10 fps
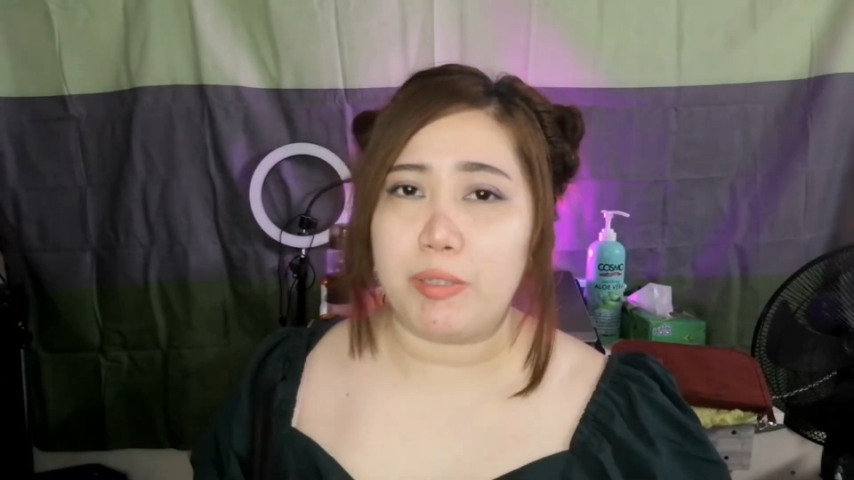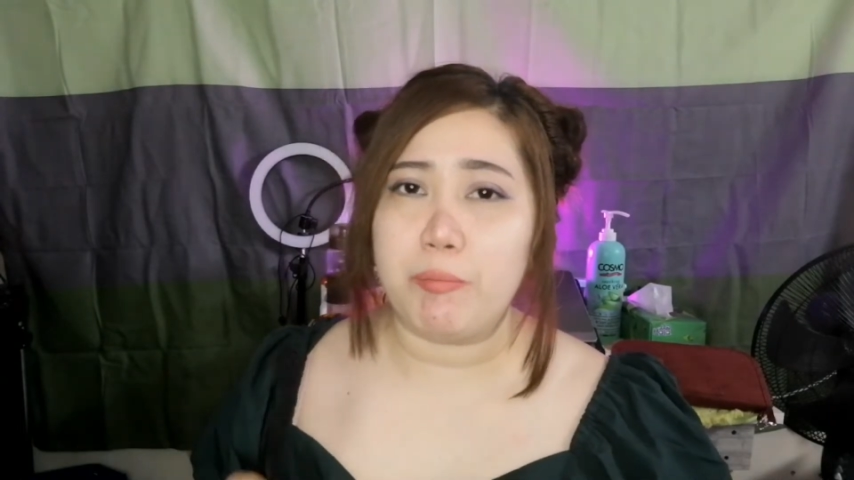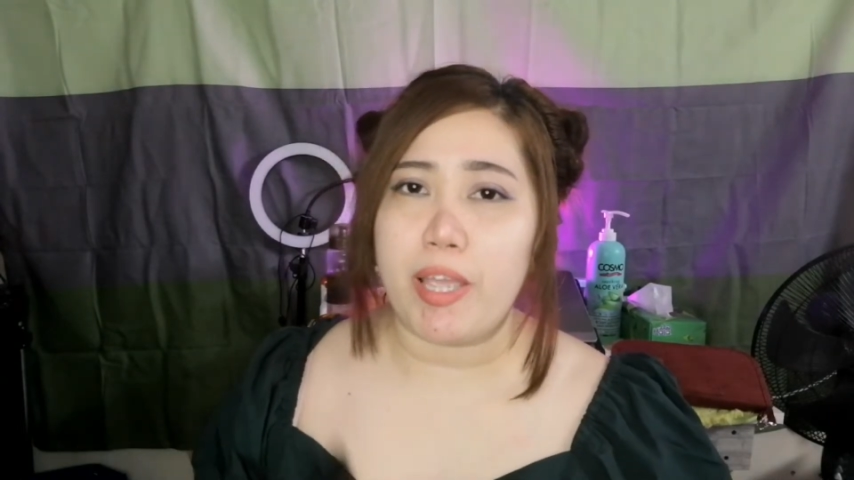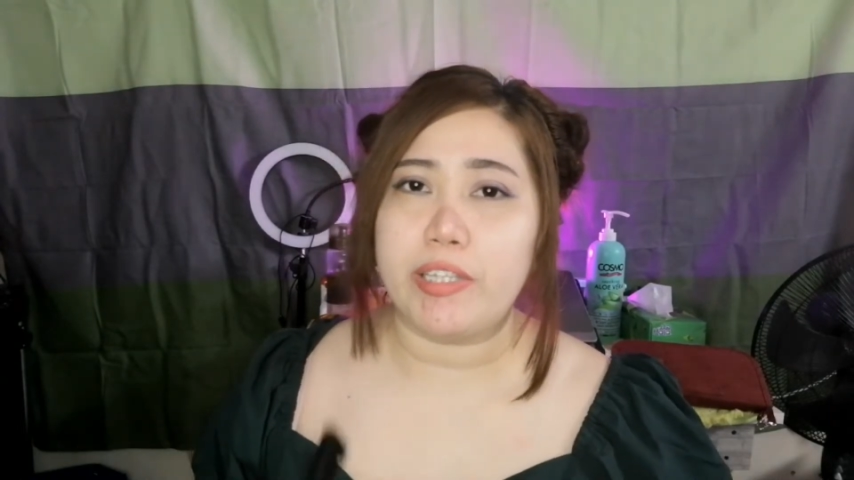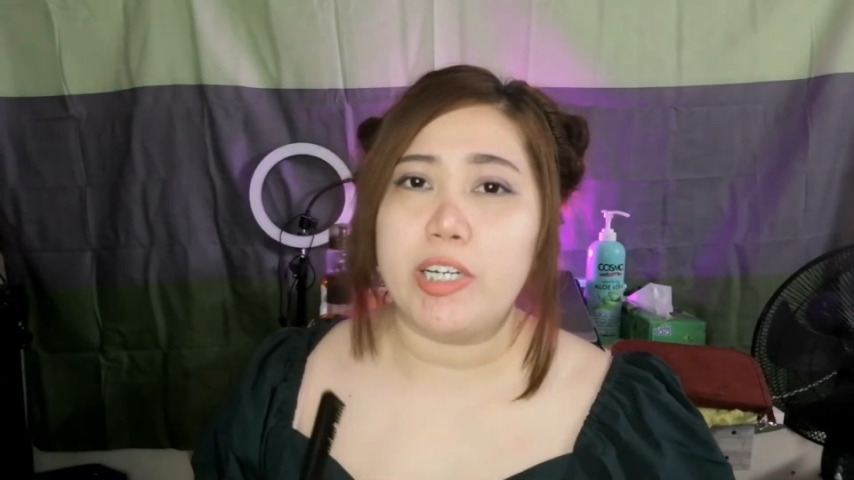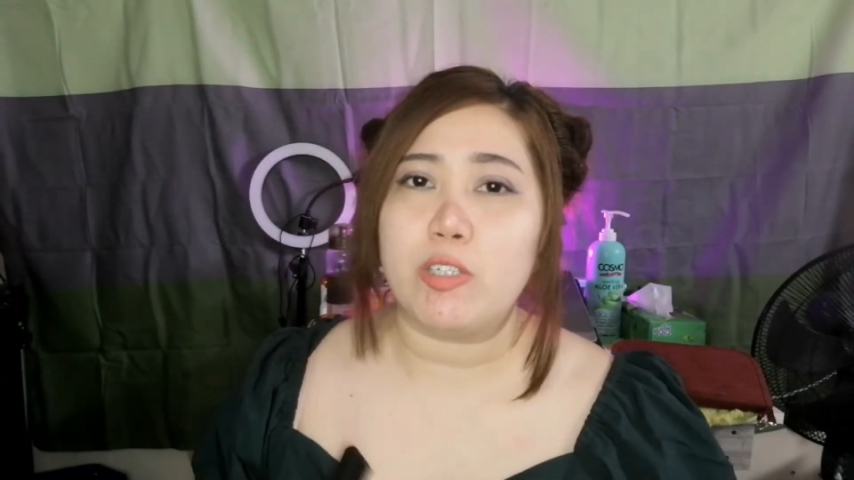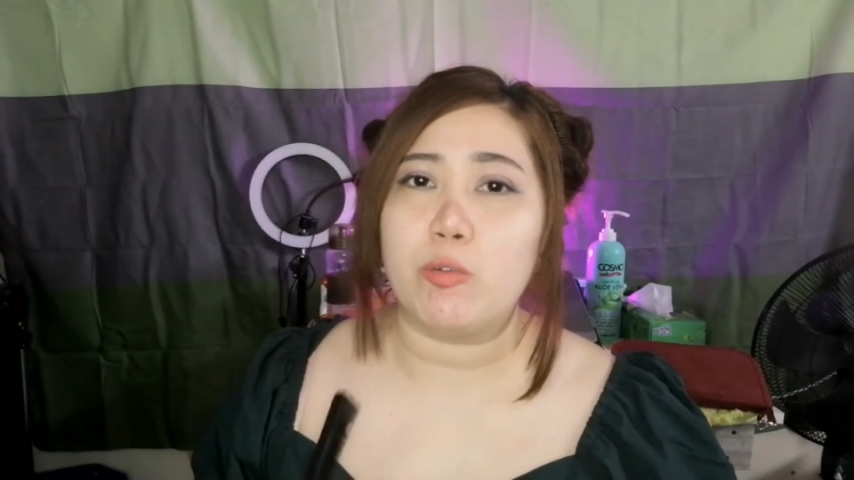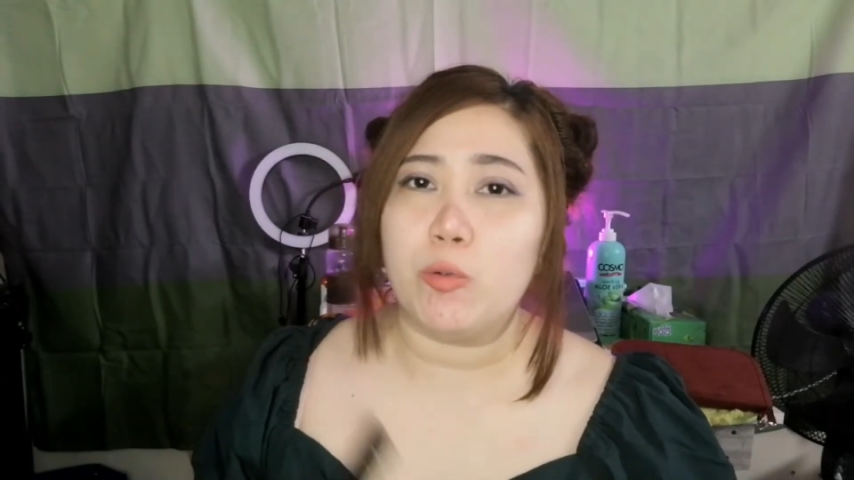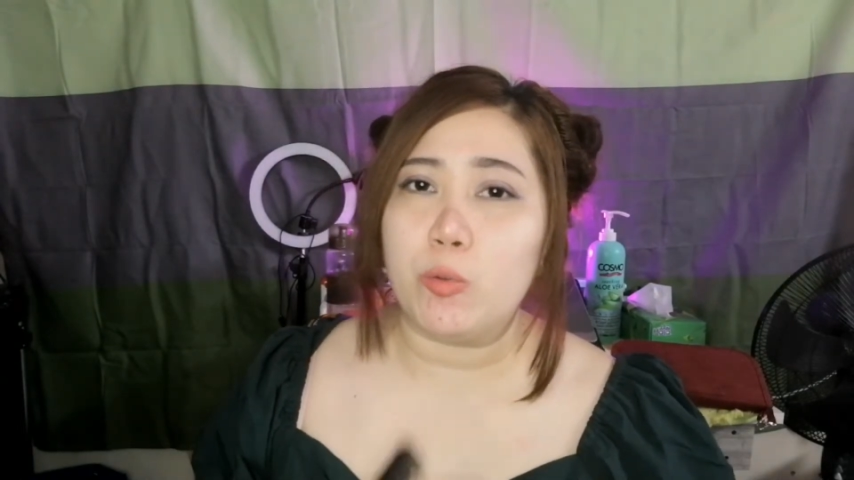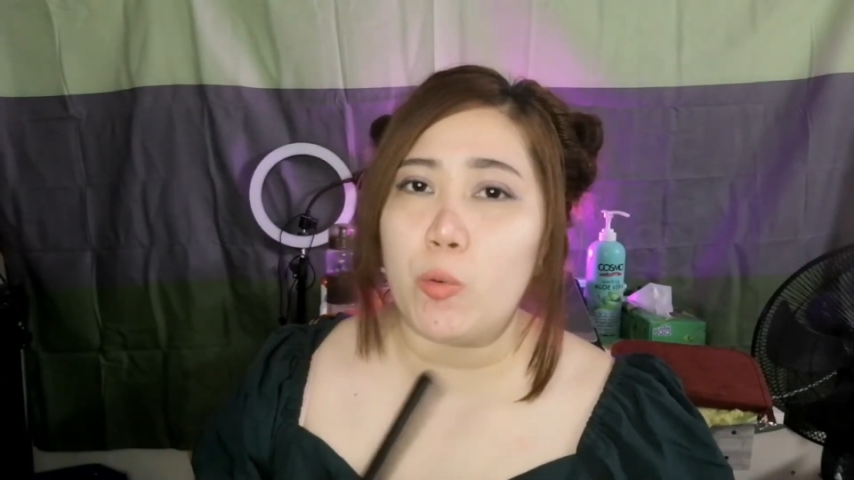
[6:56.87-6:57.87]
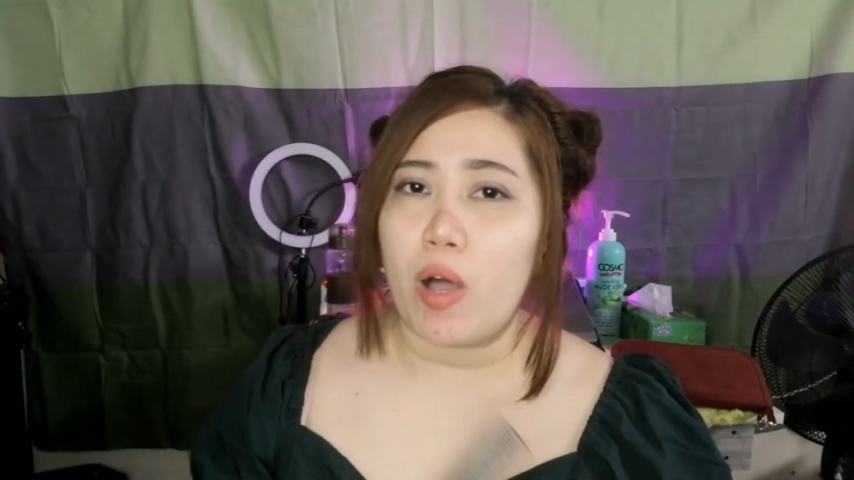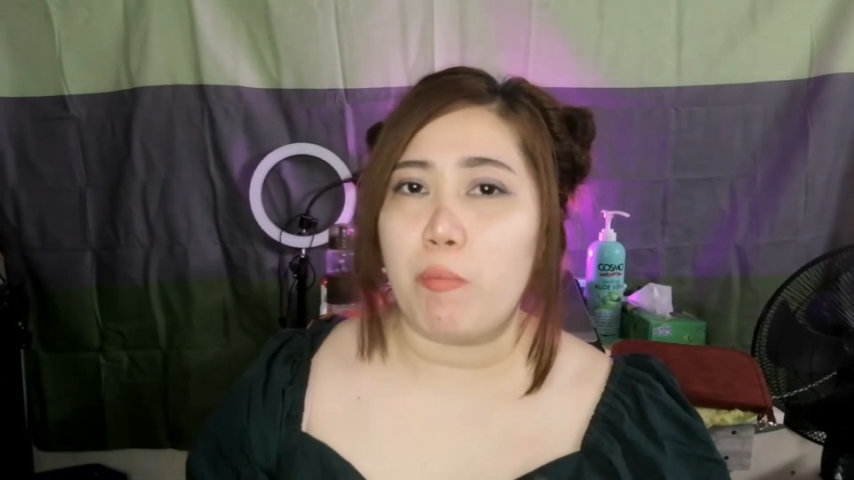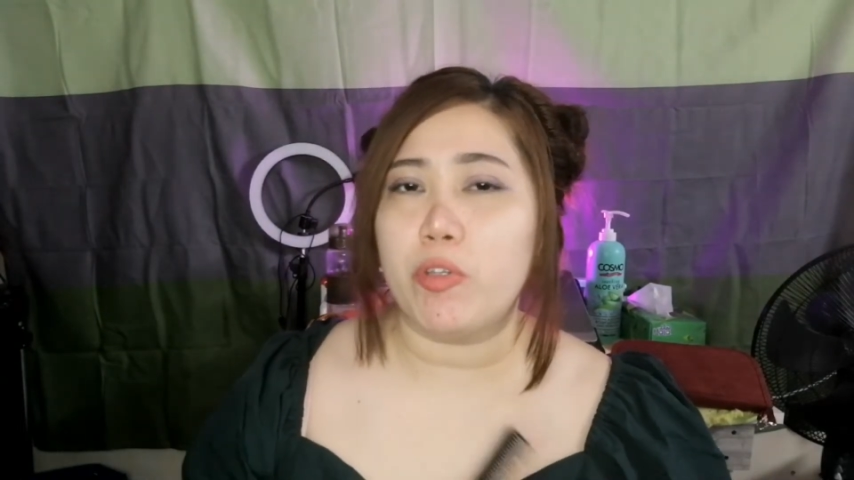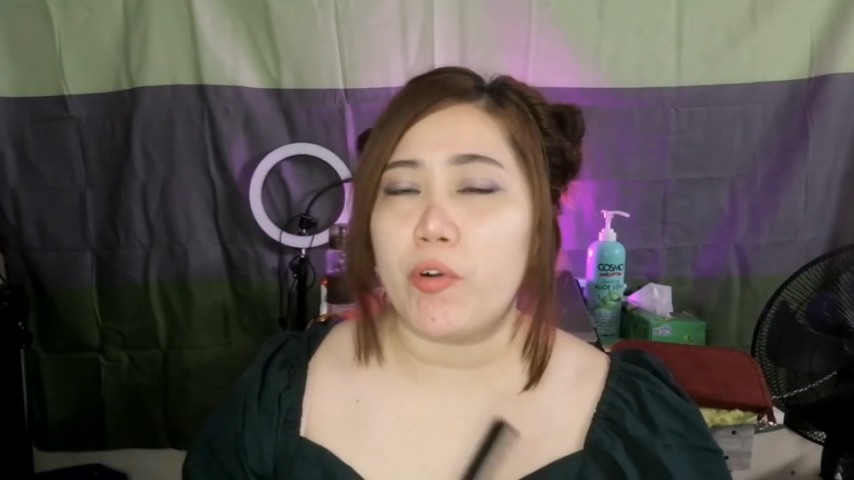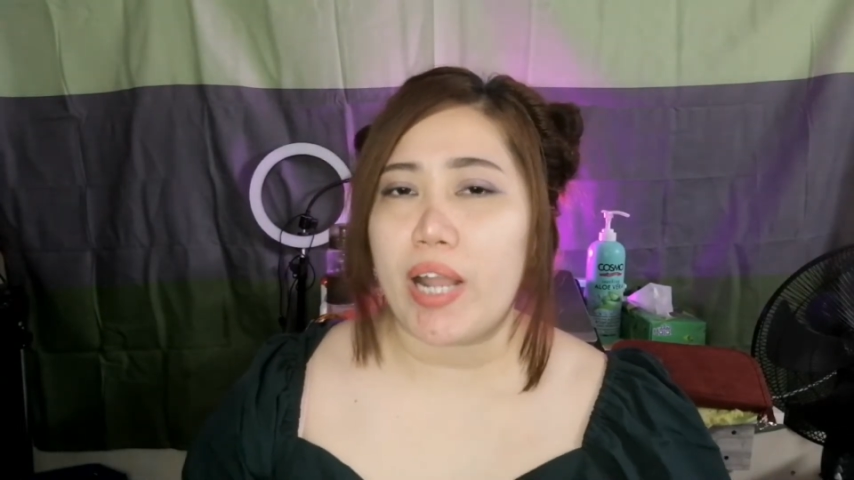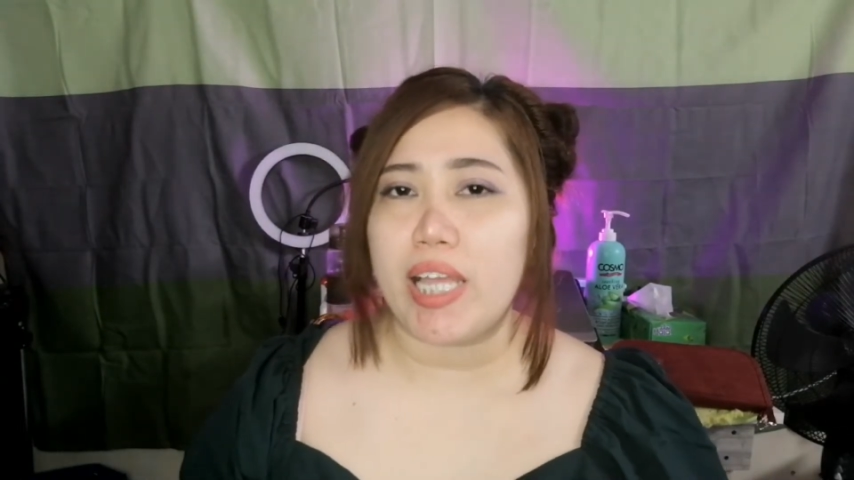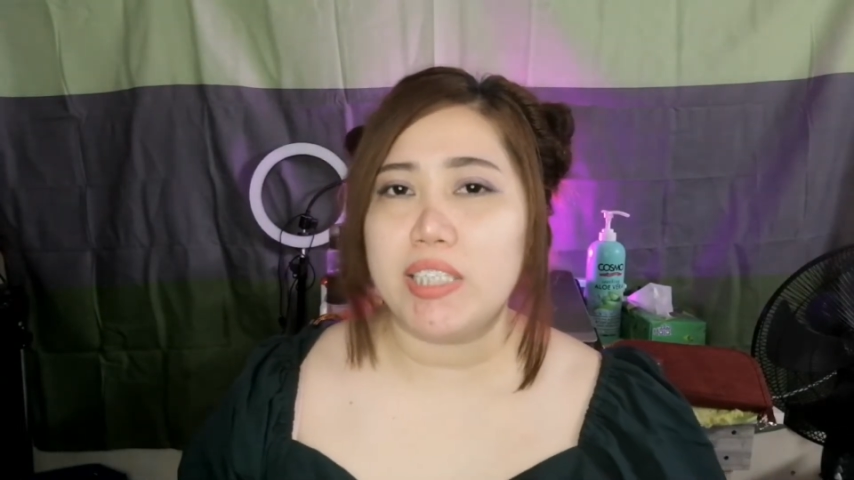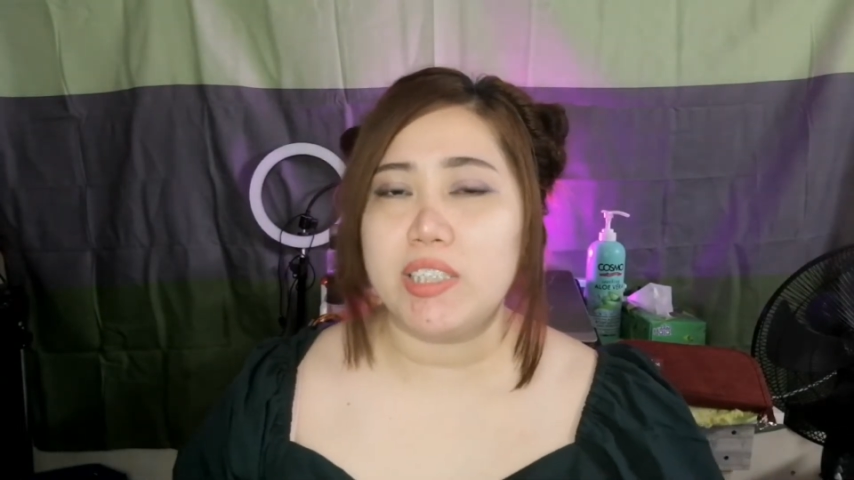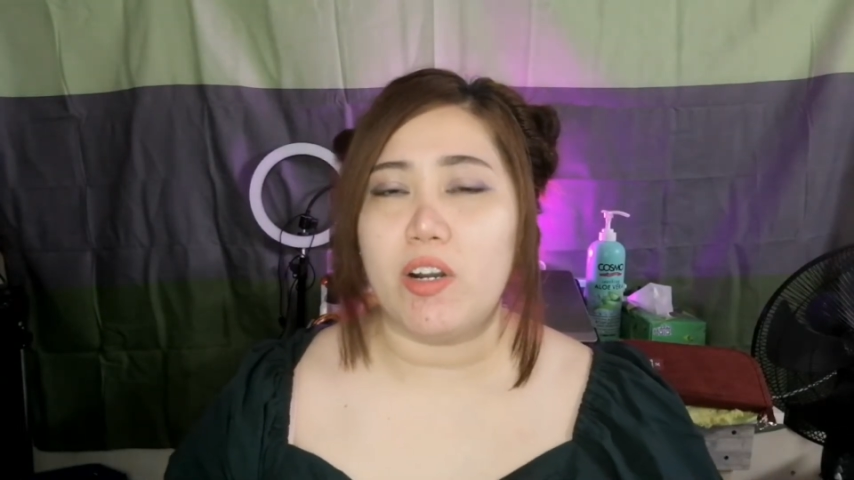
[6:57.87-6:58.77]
it's better to do a moderage